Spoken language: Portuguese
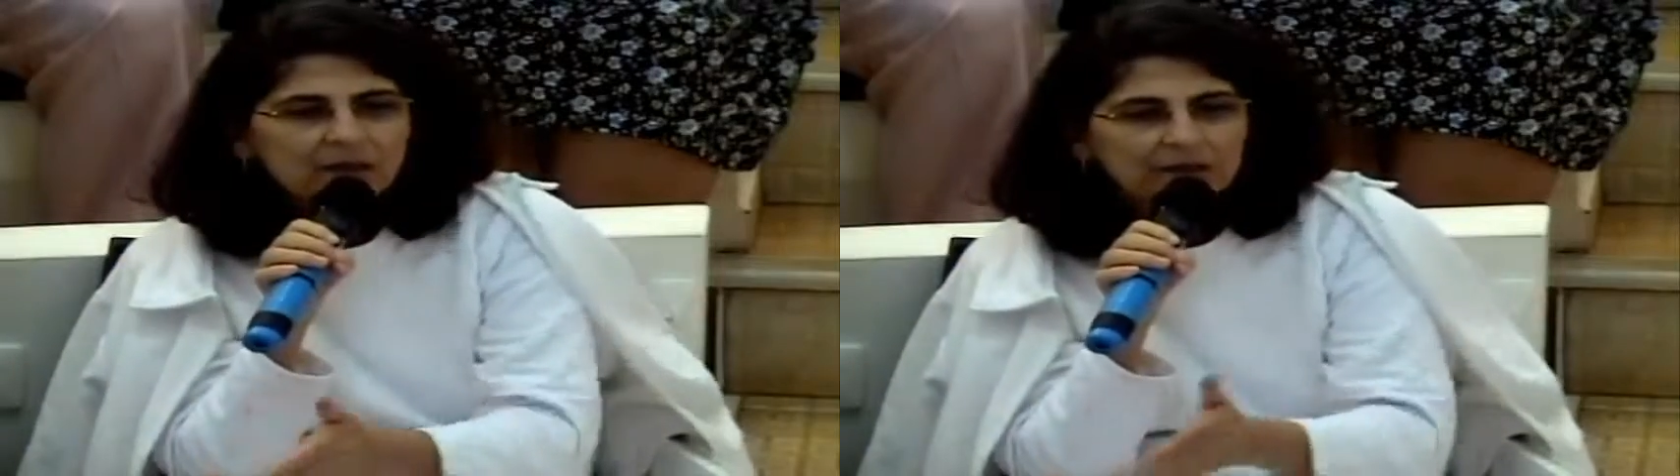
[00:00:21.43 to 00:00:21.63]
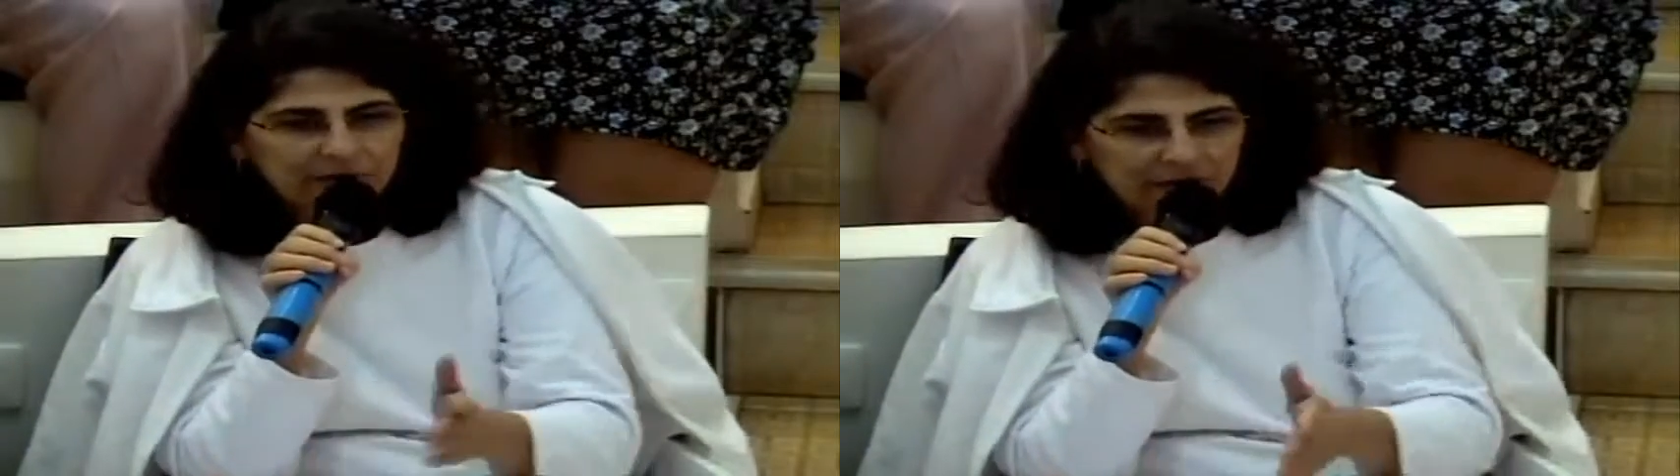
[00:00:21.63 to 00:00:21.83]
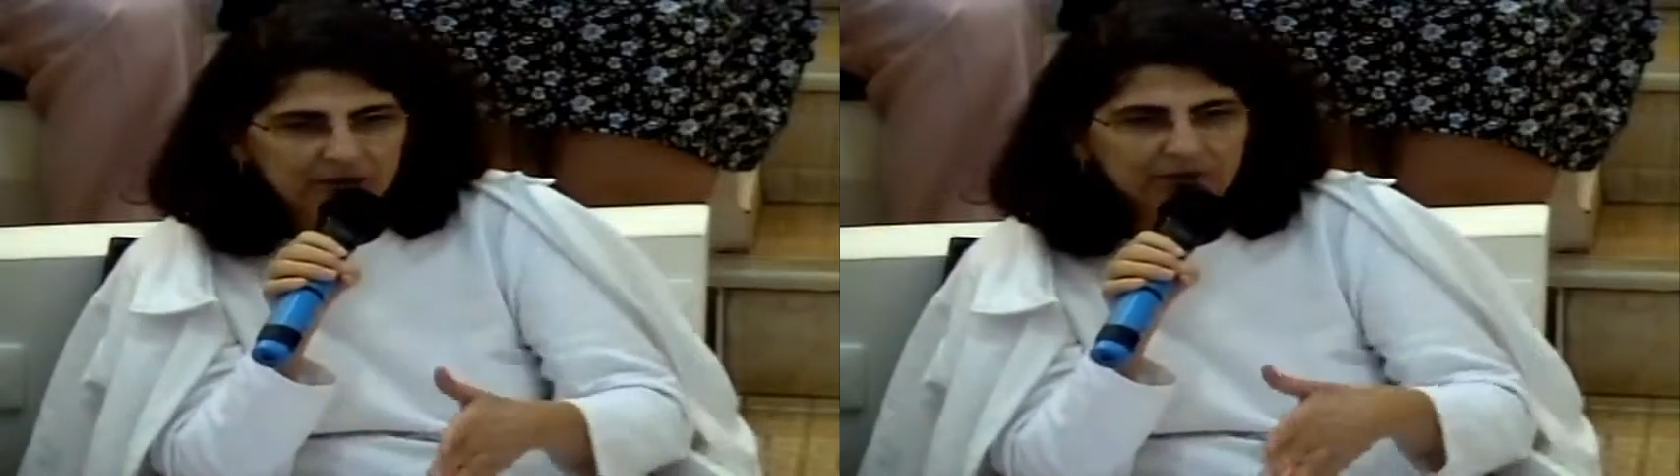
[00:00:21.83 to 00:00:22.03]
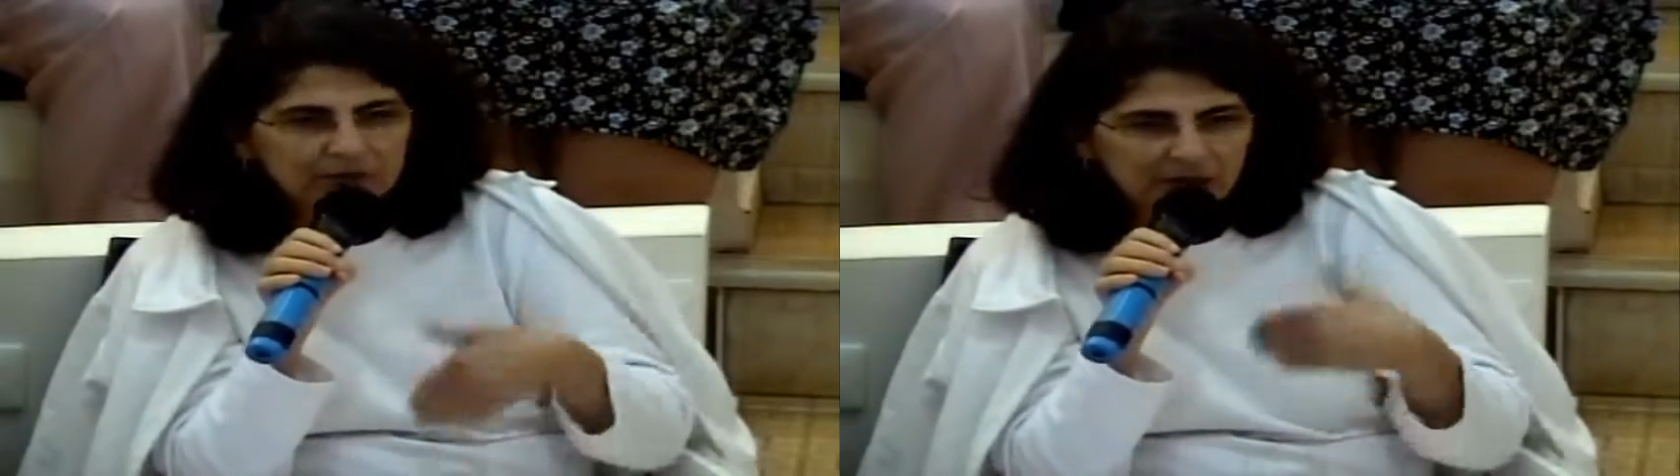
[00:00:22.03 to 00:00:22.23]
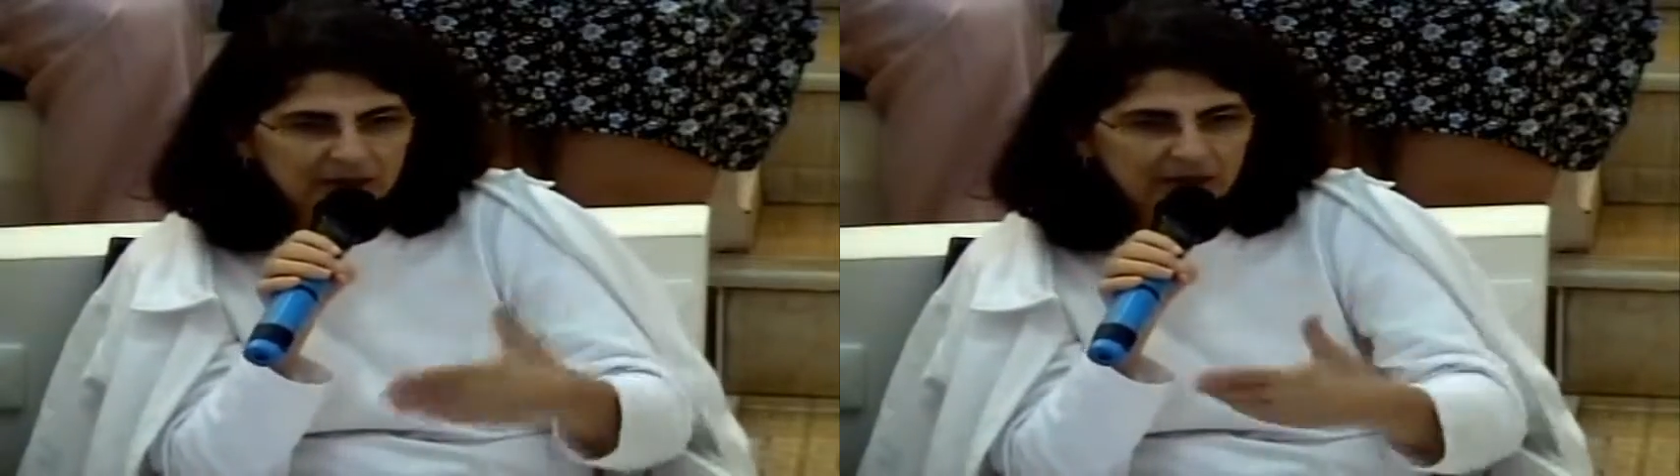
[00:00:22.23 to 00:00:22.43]
vendo o
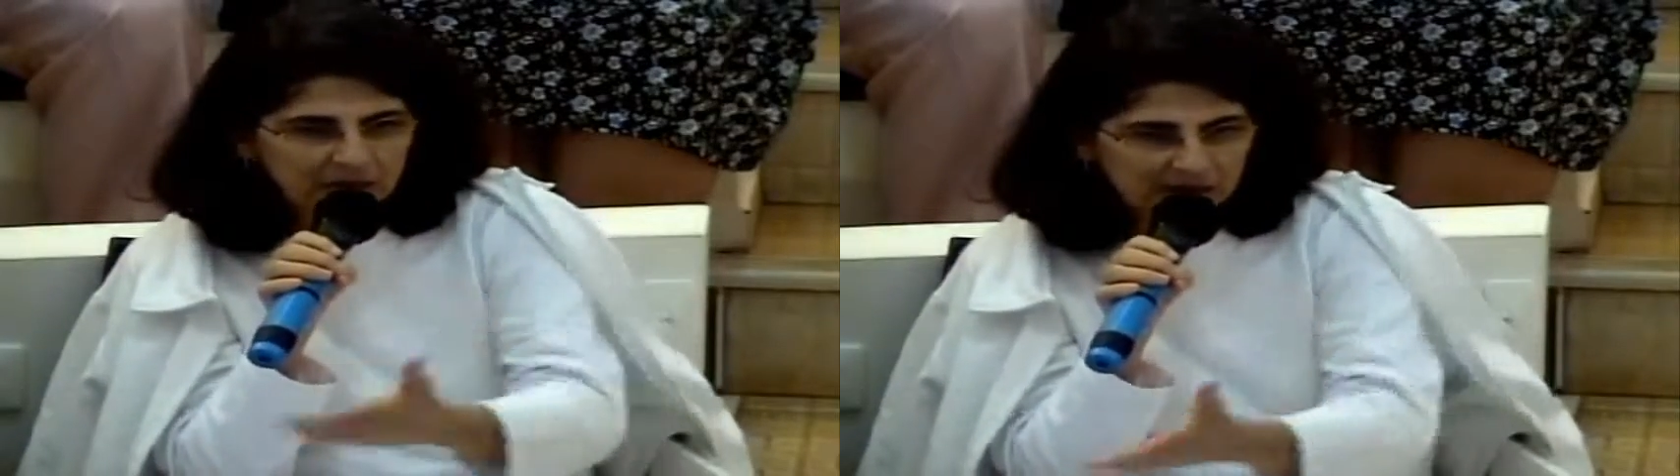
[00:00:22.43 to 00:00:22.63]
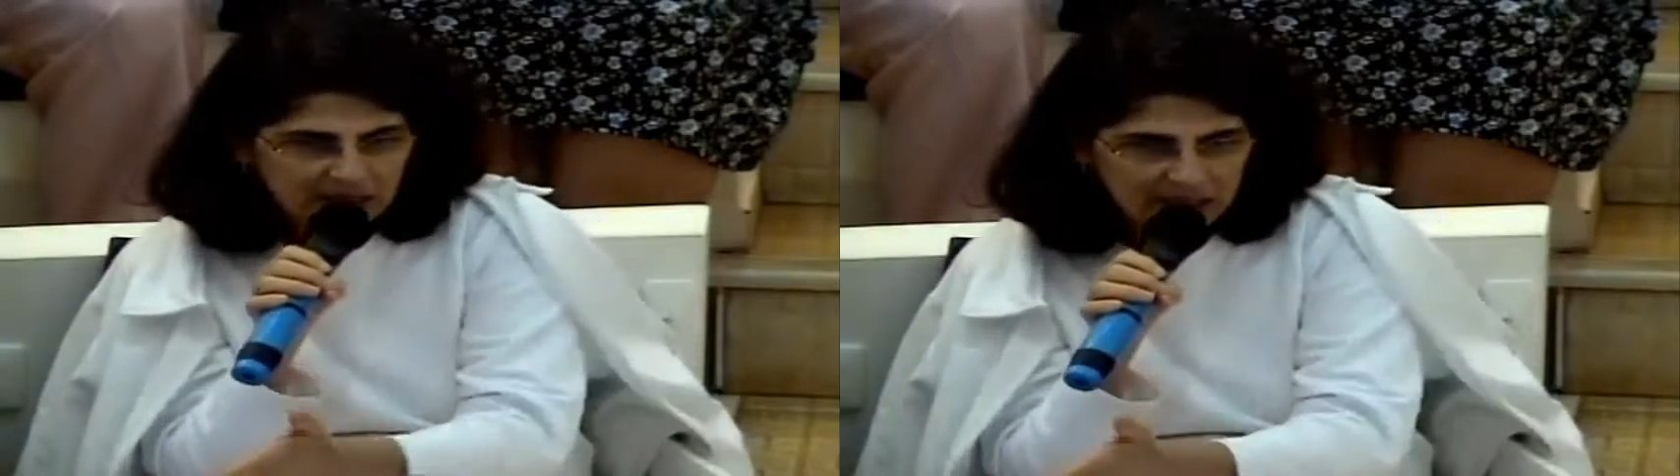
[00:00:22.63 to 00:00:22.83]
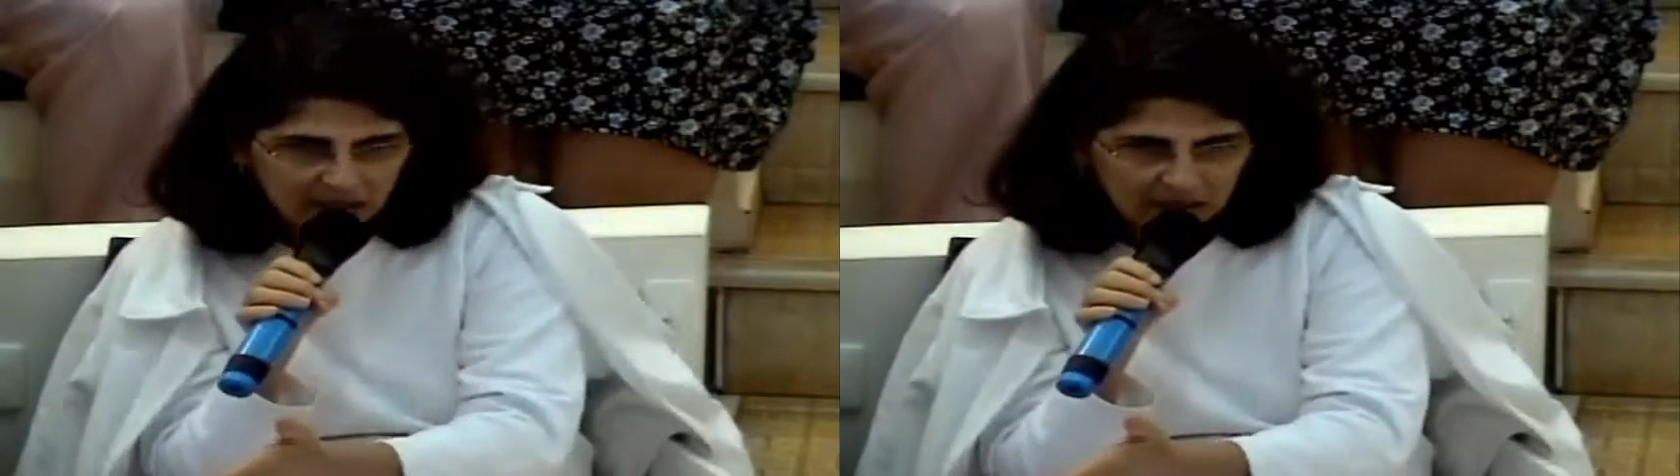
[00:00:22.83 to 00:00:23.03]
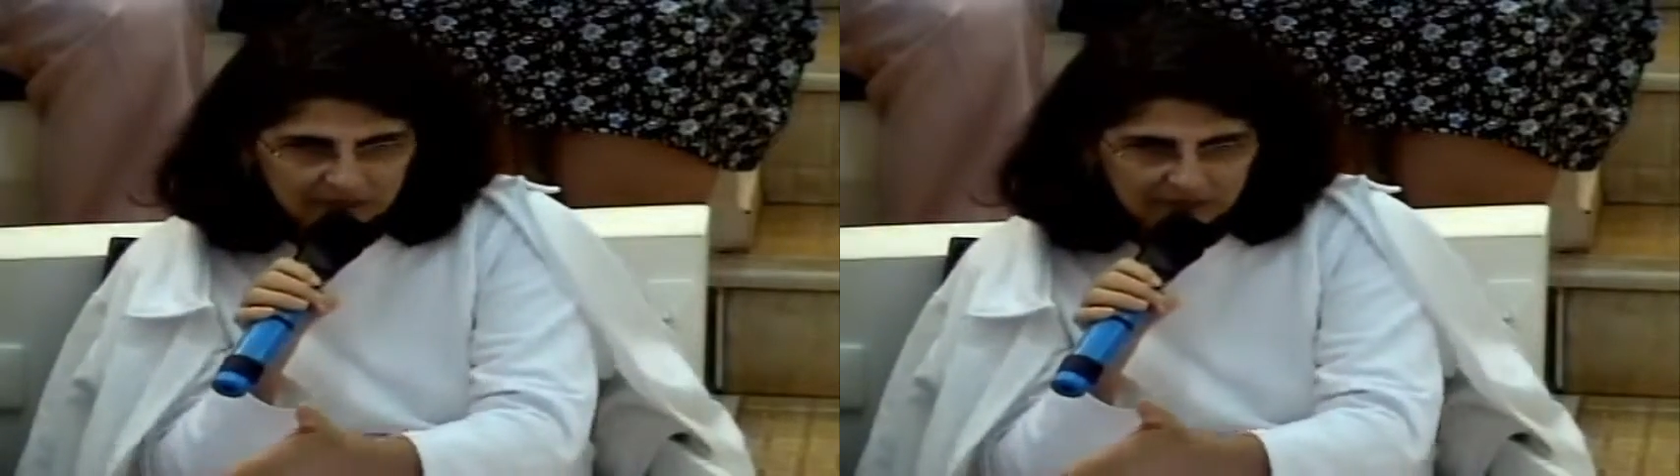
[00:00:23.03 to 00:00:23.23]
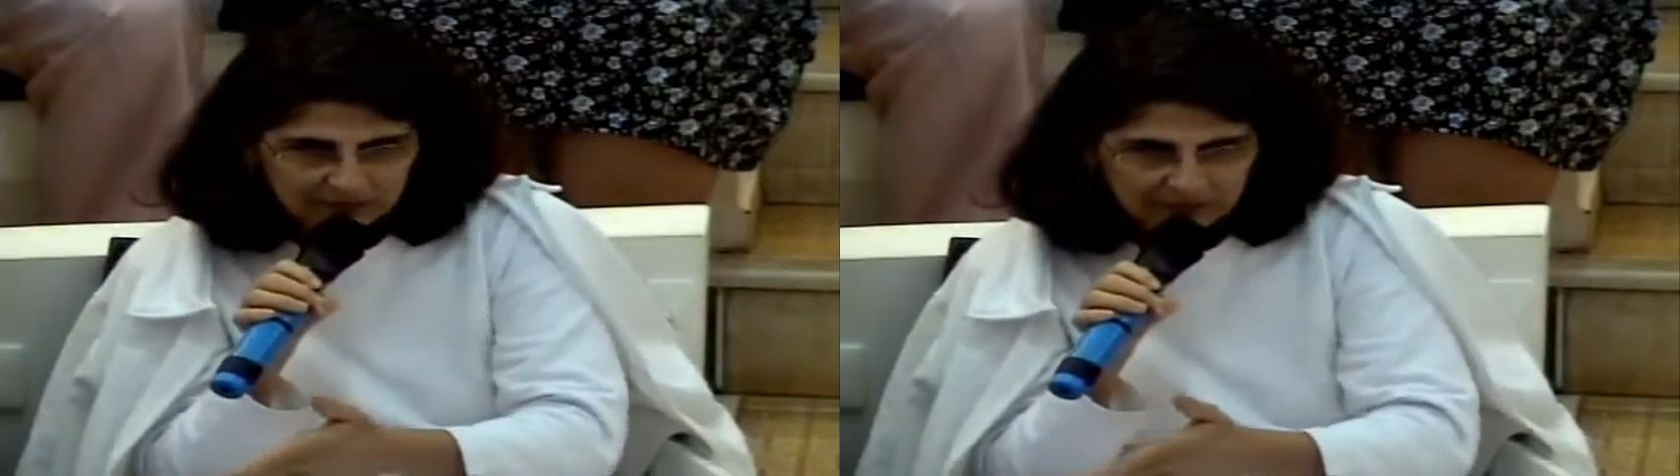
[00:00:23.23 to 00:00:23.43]
que está acontecendo.